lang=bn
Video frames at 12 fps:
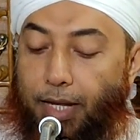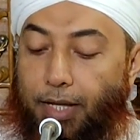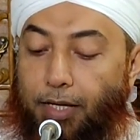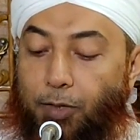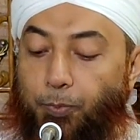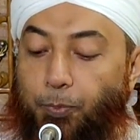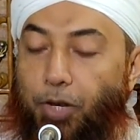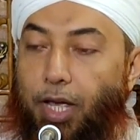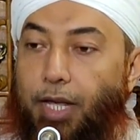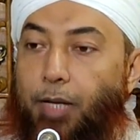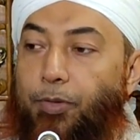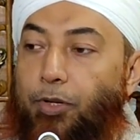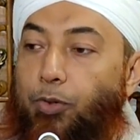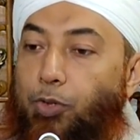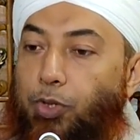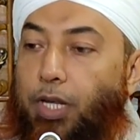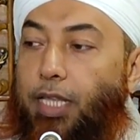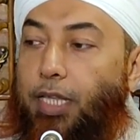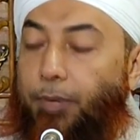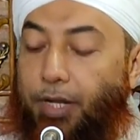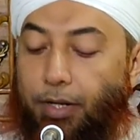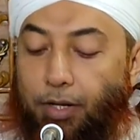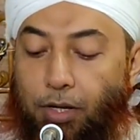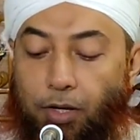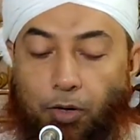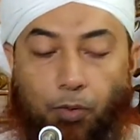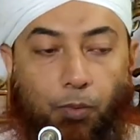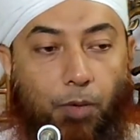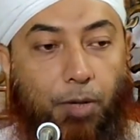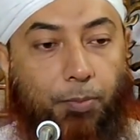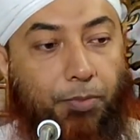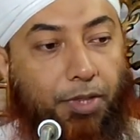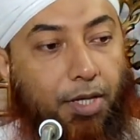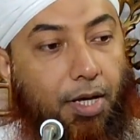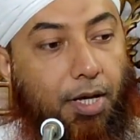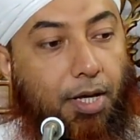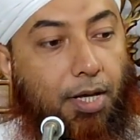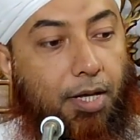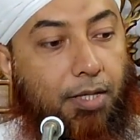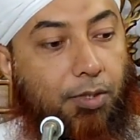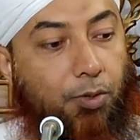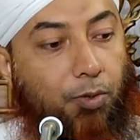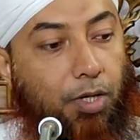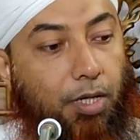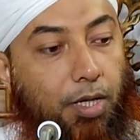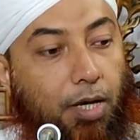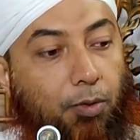আল্লাহ রব্বুল্লা আলমিন ঘোষণা দিবেন ওয়ামতাসুল